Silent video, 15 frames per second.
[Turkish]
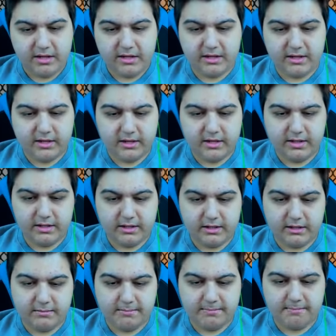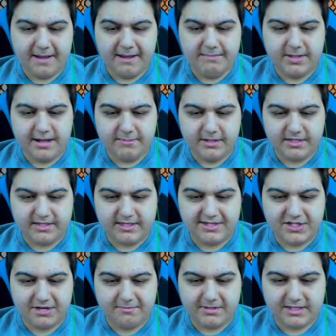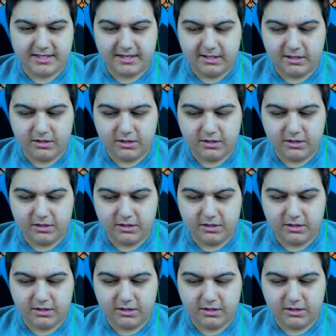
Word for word: e, ben mermiyi sıkacağım mesela